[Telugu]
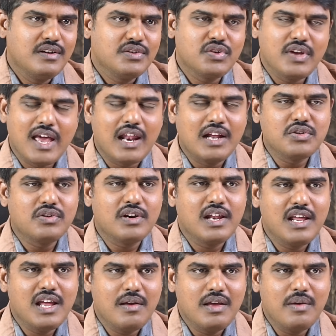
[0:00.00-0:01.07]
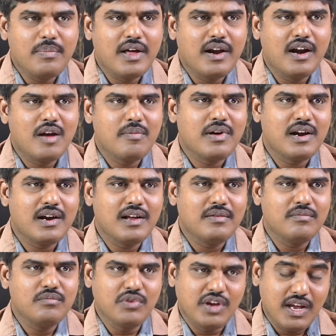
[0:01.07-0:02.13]
సో ఎలా చూడాలి ఈ పరిణామాలని
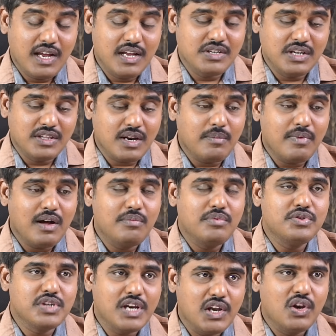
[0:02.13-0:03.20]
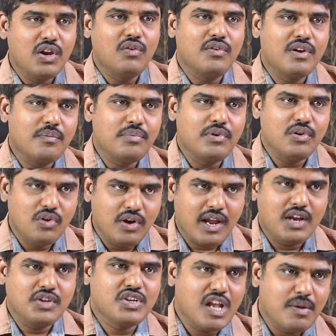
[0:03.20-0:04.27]
ముఖ్యంగా చంద్రబాబు జైల్లో ఉన్నప్పుడు
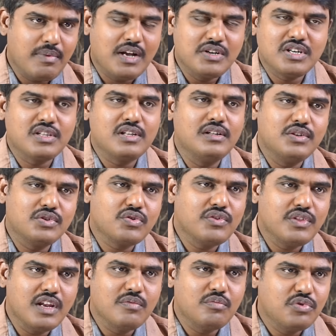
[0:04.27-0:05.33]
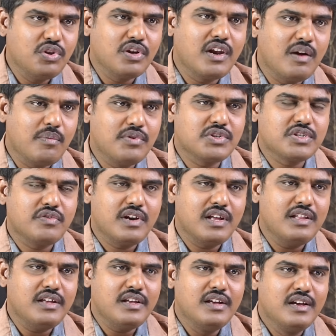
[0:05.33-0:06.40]
లోకేష్ ఆ బాధ్యతలు తీసుకొని దీన్ని ముందుకు నడిపించడం
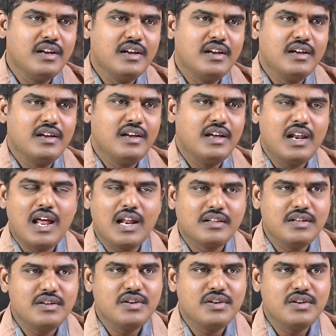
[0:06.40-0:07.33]
అనేది ఎలా అర్థం